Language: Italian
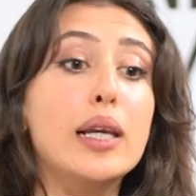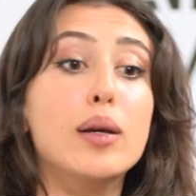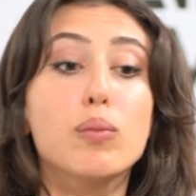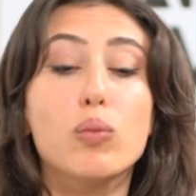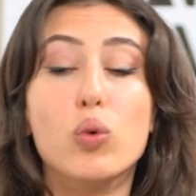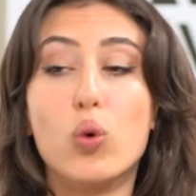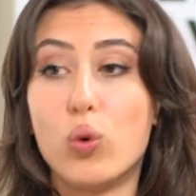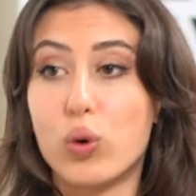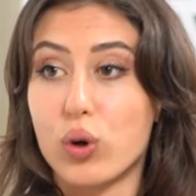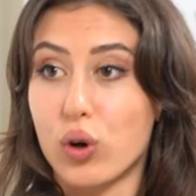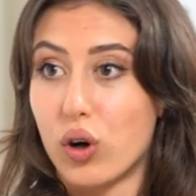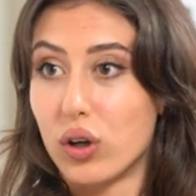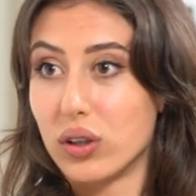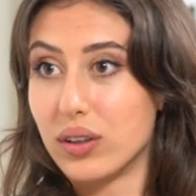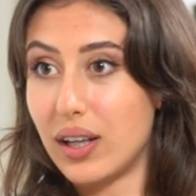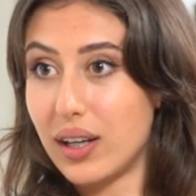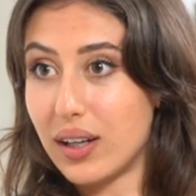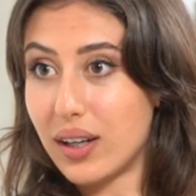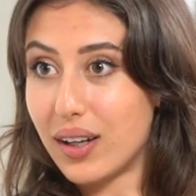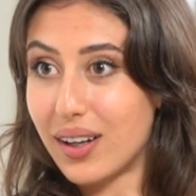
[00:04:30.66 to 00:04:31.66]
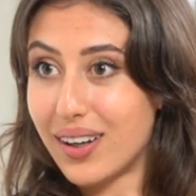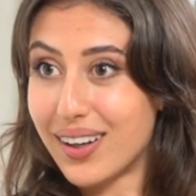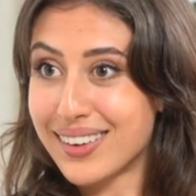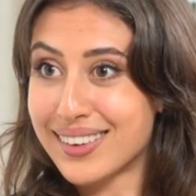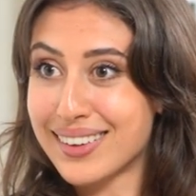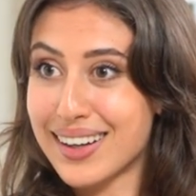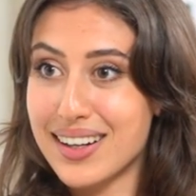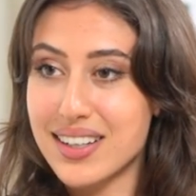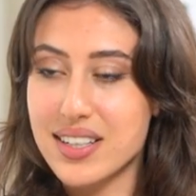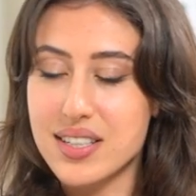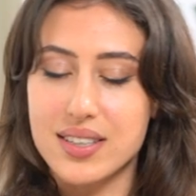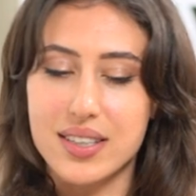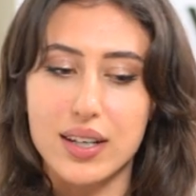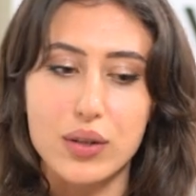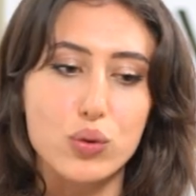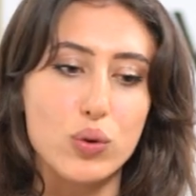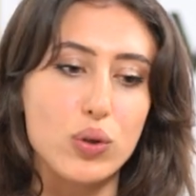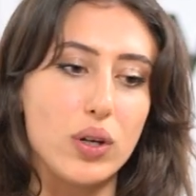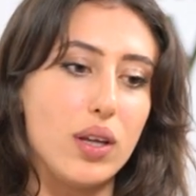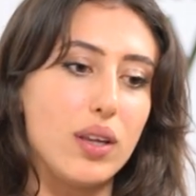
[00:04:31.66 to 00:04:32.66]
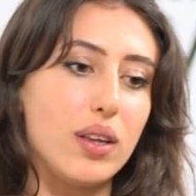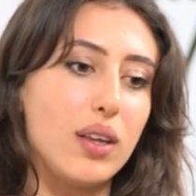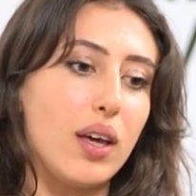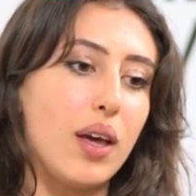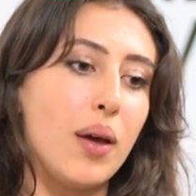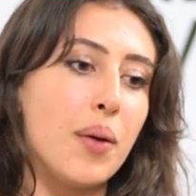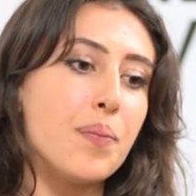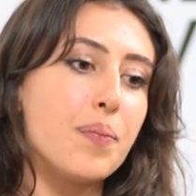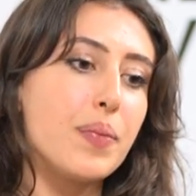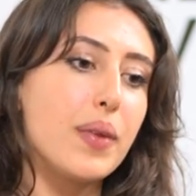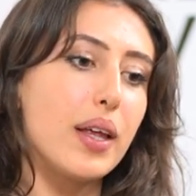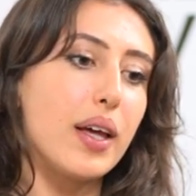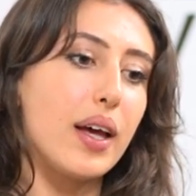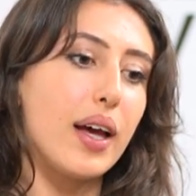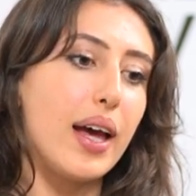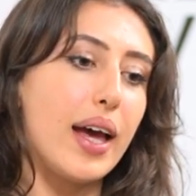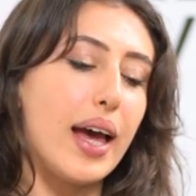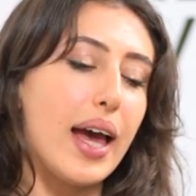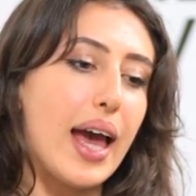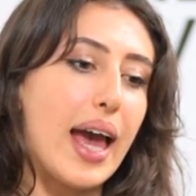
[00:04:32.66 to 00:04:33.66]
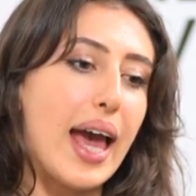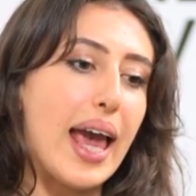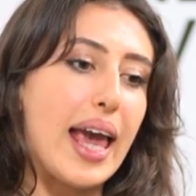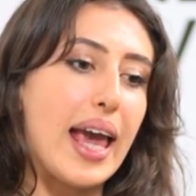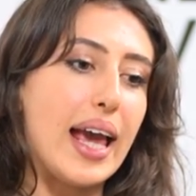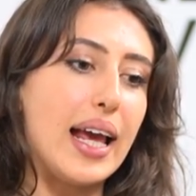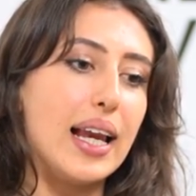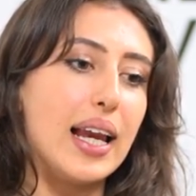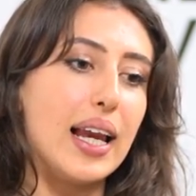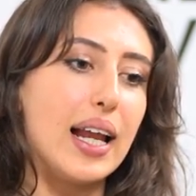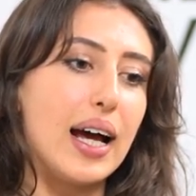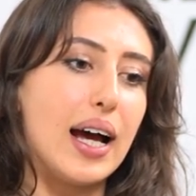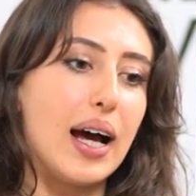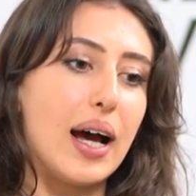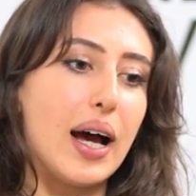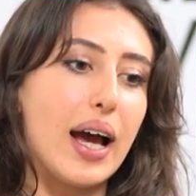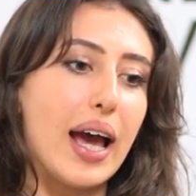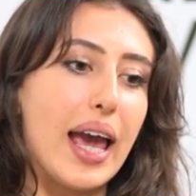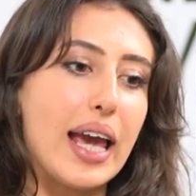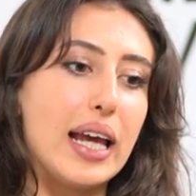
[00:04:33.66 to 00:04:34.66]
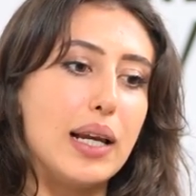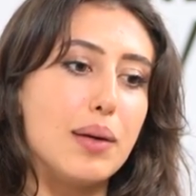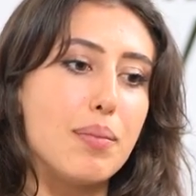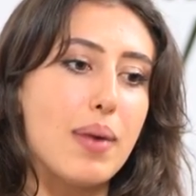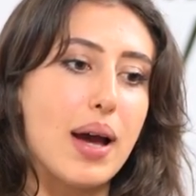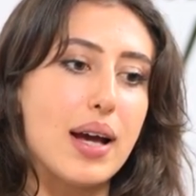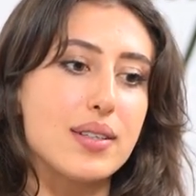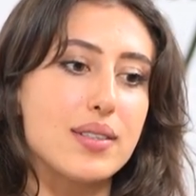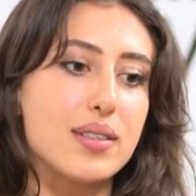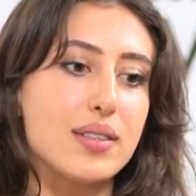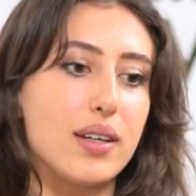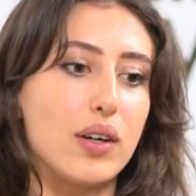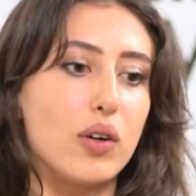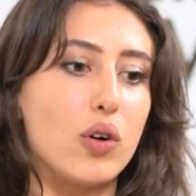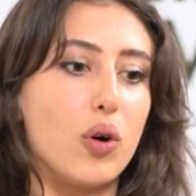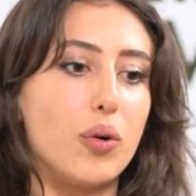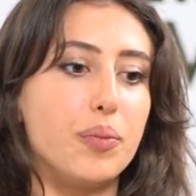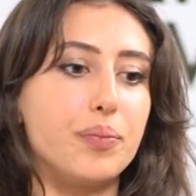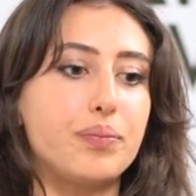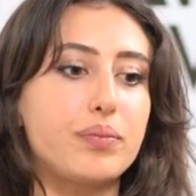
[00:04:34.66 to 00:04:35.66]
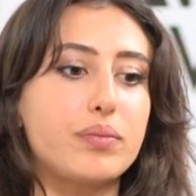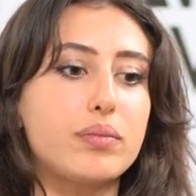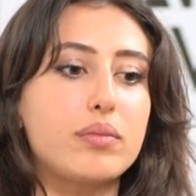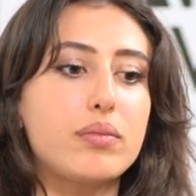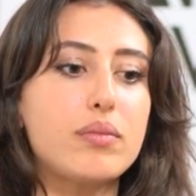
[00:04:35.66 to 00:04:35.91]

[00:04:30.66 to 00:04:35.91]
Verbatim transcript: il muro del, tra gli Stati Uniti eh, e, il, e il Messico,